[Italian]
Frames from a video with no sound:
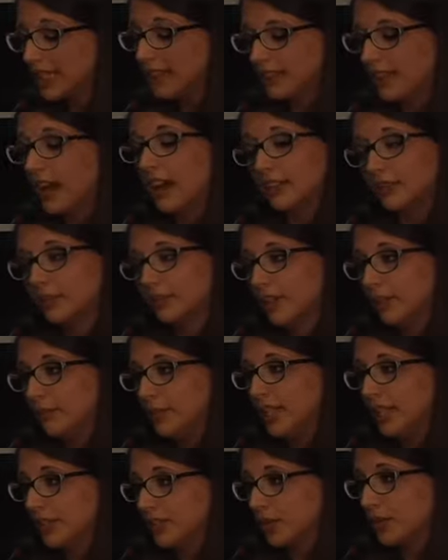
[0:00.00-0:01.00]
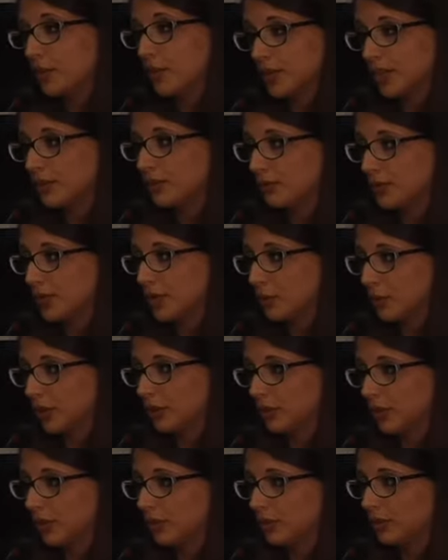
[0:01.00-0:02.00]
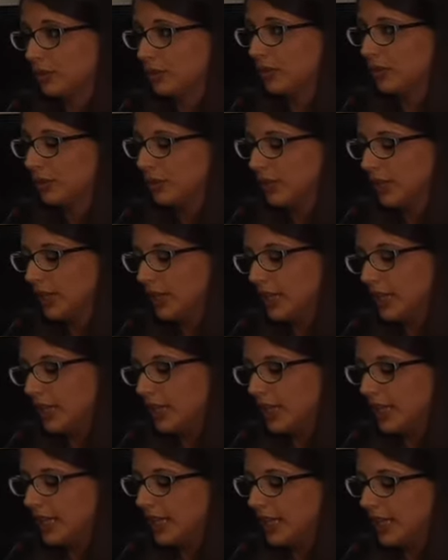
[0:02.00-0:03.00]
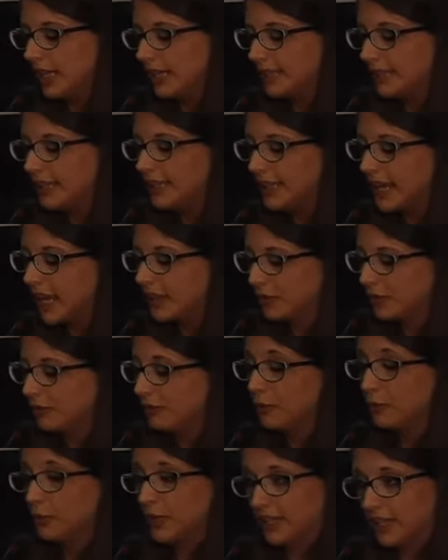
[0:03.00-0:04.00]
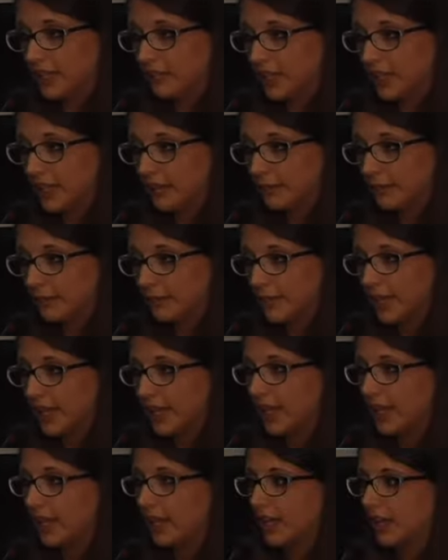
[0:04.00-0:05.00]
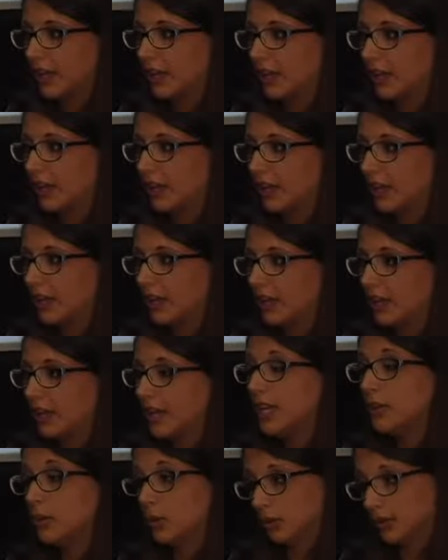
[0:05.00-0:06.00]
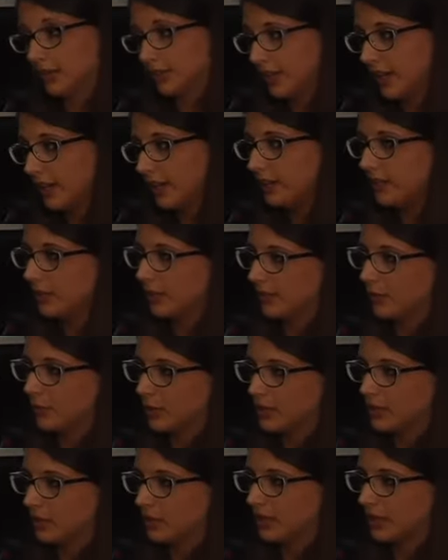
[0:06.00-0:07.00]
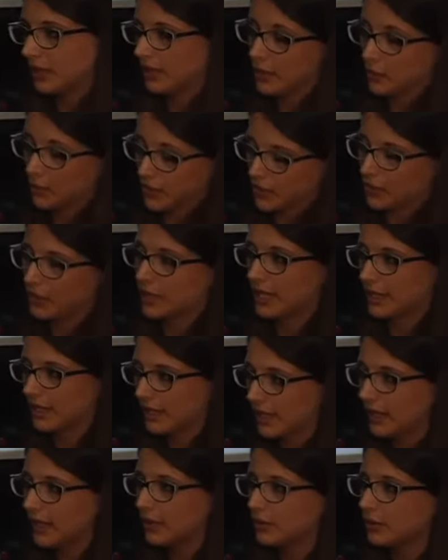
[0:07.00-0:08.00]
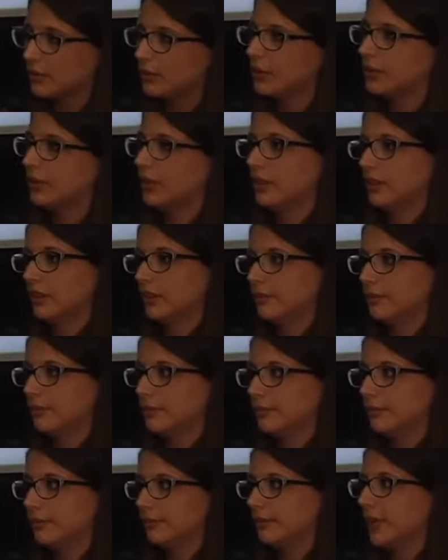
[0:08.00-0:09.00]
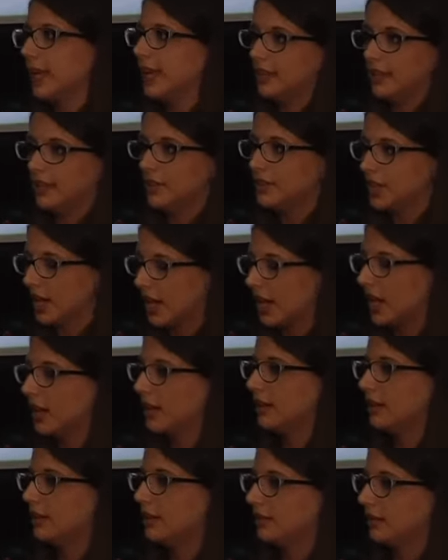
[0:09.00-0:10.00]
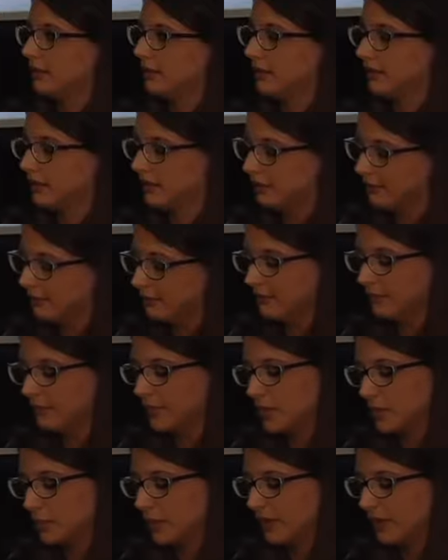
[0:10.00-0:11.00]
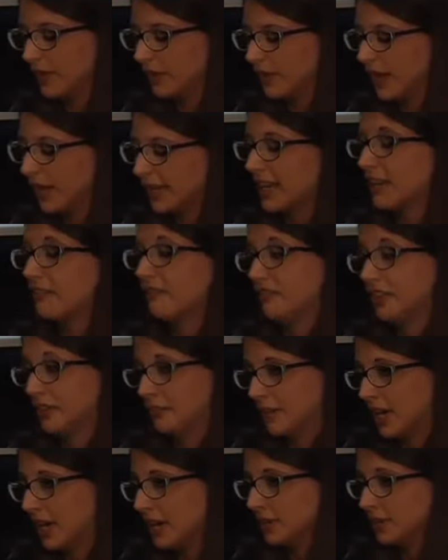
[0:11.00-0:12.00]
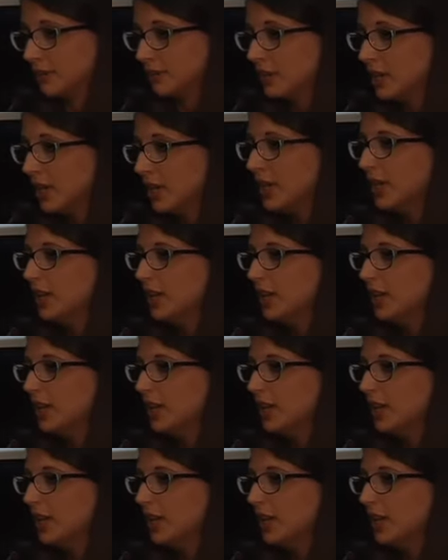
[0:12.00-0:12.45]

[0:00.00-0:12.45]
trattato nel 1558 eh, dedicato al fiume Tevere e eh, inoltre in questo, in questo trattato ehm, egli già eh, insomma, aveva riaffermato